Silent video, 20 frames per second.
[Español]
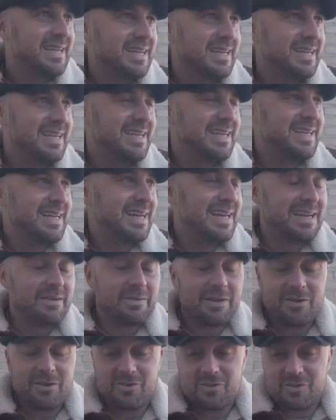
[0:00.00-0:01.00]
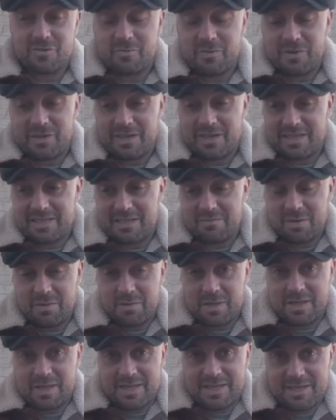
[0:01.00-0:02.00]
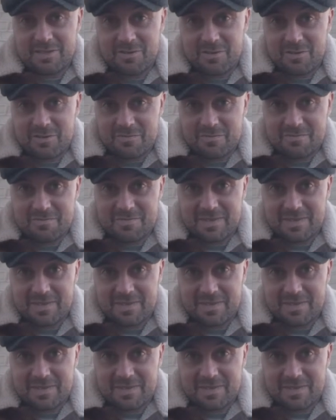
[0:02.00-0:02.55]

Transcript: Y nada amigos, pues simplemente eso.